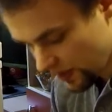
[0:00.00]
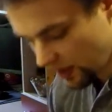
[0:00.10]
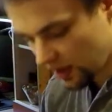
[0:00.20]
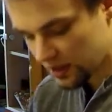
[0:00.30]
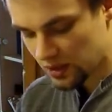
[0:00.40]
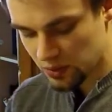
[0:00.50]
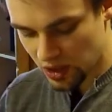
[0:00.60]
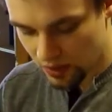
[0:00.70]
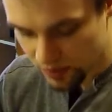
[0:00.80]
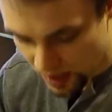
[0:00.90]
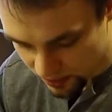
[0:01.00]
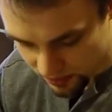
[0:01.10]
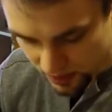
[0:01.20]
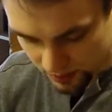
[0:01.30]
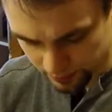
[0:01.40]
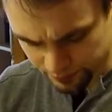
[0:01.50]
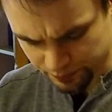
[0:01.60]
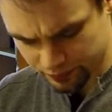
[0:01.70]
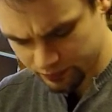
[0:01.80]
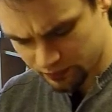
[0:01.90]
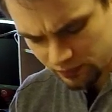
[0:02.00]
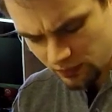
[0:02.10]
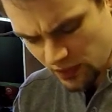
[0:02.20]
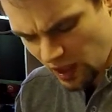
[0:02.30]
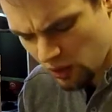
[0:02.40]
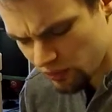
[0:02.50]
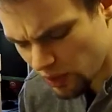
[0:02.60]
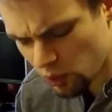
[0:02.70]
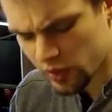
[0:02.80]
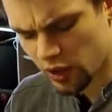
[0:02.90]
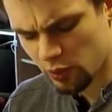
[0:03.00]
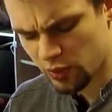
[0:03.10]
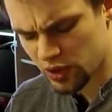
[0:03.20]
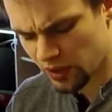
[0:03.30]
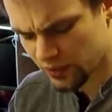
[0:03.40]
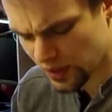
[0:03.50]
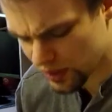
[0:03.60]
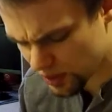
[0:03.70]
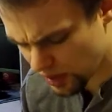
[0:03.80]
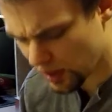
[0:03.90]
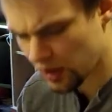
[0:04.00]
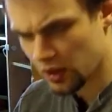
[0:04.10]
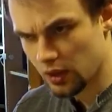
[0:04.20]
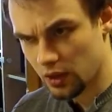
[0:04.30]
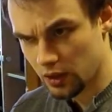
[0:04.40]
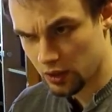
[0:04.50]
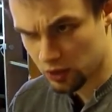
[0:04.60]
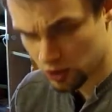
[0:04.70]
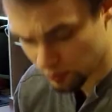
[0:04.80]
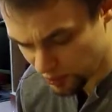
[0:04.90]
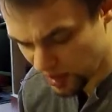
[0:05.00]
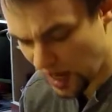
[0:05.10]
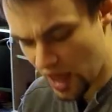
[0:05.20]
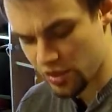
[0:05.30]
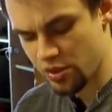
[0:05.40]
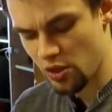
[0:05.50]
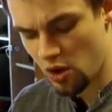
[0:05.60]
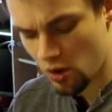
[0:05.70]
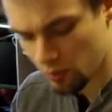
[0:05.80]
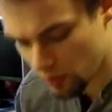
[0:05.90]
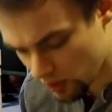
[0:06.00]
Ja jestem ciekaw, jak wy, jaką wy kuchnię robicie, w sensie, y, czy pikantną,